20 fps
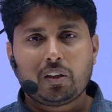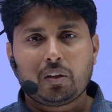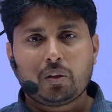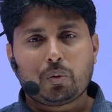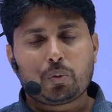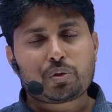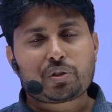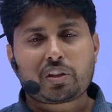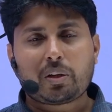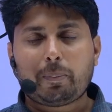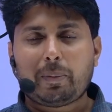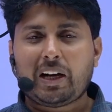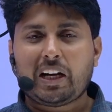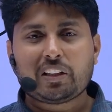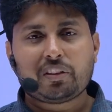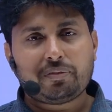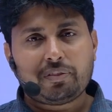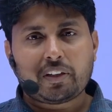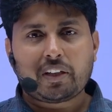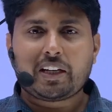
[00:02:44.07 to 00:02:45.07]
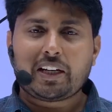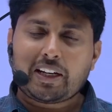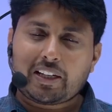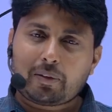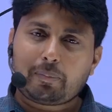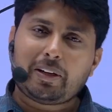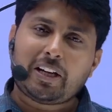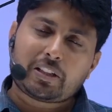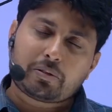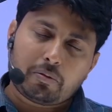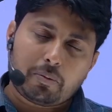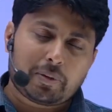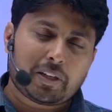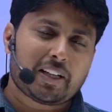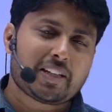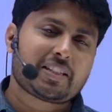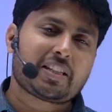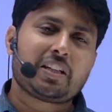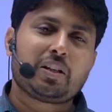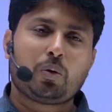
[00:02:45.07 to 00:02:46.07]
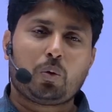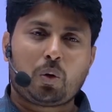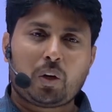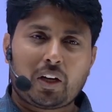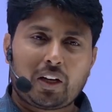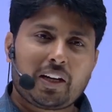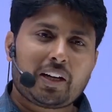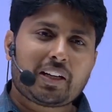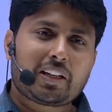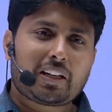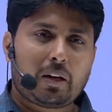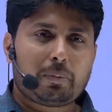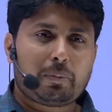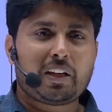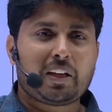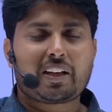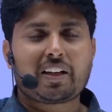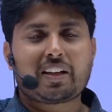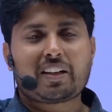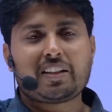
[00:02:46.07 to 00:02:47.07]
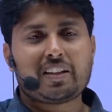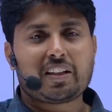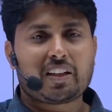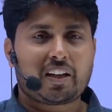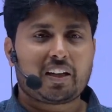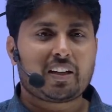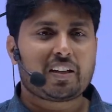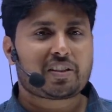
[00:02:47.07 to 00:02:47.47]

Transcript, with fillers: उसके बाद फिर नेट बैच में भी ऐसे ही होगा नेट का भी एक एक ईयर का